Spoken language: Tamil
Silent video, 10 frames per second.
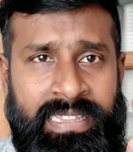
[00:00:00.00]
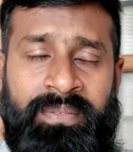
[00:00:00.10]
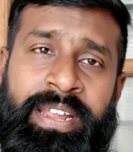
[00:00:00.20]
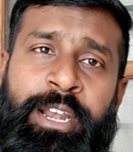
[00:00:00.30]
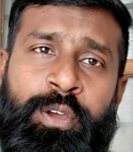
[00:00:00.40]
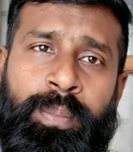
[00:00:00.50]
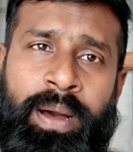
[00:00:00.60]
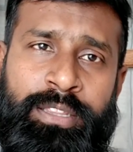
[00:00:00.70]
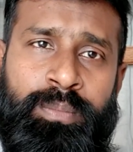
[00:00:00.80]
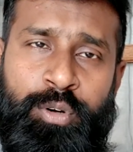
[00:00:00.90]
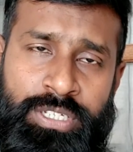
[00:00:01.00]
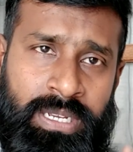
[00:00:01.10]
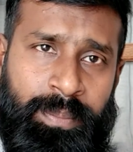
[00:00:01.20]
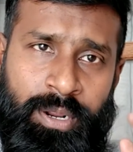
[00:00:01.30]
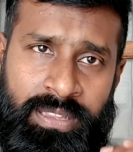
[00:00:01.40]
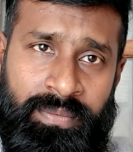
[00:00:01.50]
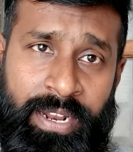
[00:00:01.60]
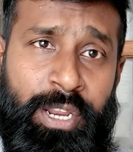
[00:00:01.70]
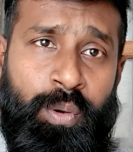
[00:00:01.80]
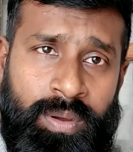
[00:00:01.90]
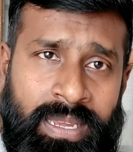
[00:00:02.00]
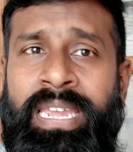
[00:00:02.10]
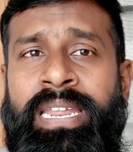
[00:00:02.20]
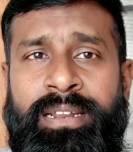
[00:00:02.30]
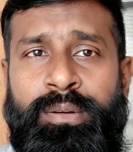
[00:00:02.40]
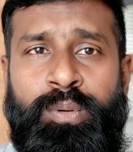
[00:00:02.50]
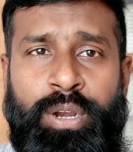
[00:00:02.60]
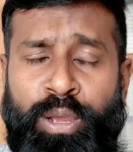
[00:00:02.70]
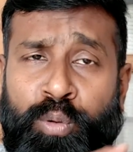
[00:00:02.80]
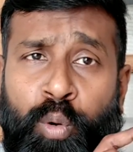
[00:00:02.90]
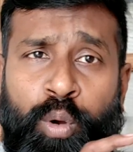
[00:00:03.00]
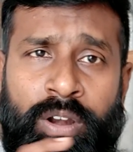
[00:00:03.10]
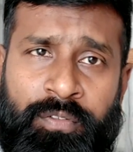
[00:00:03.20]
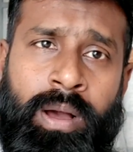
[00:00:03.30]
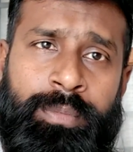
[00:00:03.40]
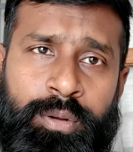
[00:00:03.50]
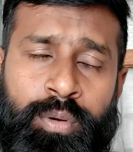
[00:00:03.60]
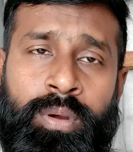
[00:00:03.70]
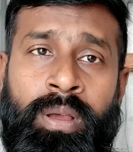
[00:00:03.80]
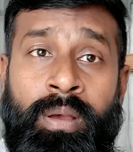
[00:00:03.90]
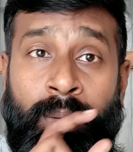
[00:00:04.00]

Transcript: இந்த வீடியோ பார்த்து முடிச்சதுக்கப்புறம் இந்த வீடியோவுக்கு கீழே இருக்கக்கூடிய கூகுள் ஃபார்ம் இருக்கும்